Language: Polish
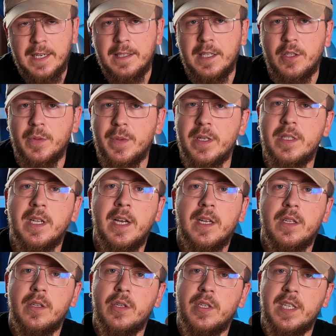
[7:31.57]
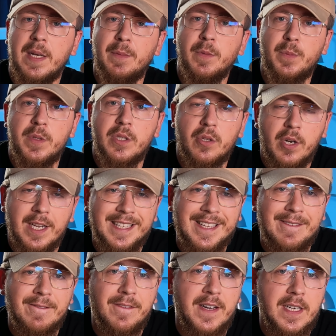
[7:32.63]
Natomiast z samym
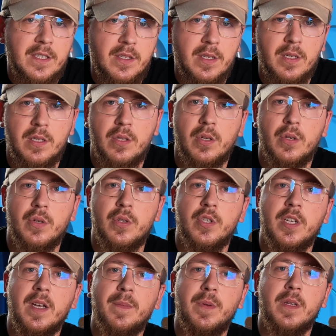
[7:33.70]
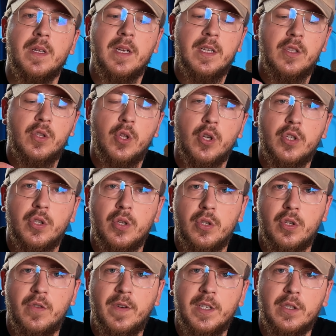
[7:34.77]
pistoletem ważne jest to, żeby
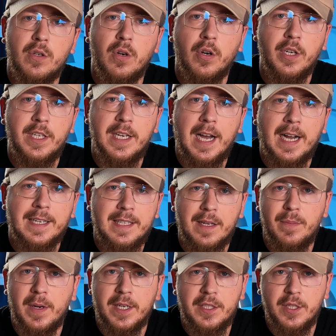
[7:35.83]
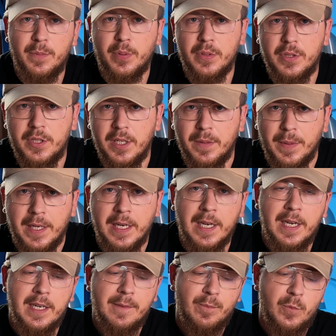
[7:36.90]
dostosować go jak najbardziej pod siebie.
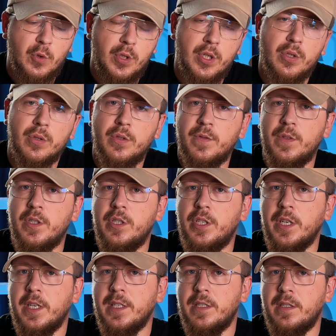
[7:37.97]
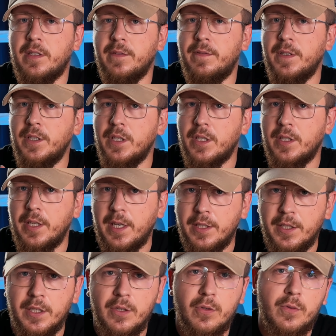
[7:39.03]
To też oczywiście jest wynik
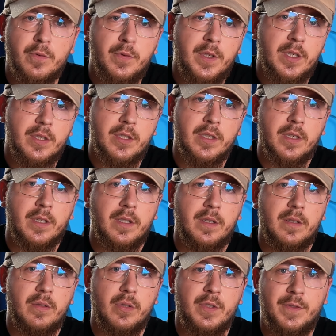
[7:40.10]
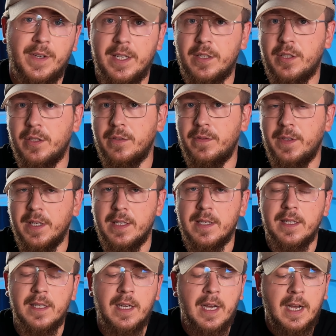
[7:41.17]
treningów, naszych doświadczeń,
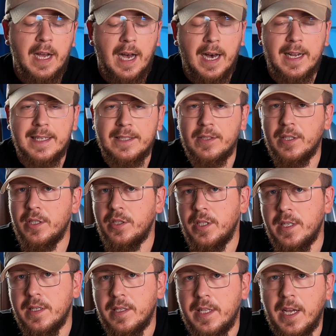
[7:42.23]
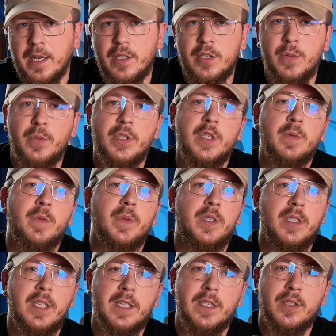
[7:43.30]
wiedzy, ale to też nie jest tak, że musimy
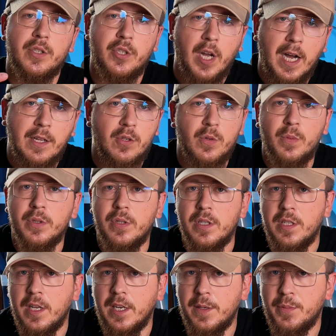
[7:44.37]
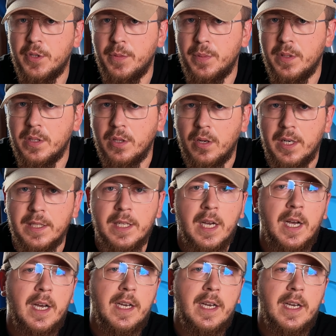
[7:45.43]
mieć teraz Shadow, bo to jest najlepszy pistolet.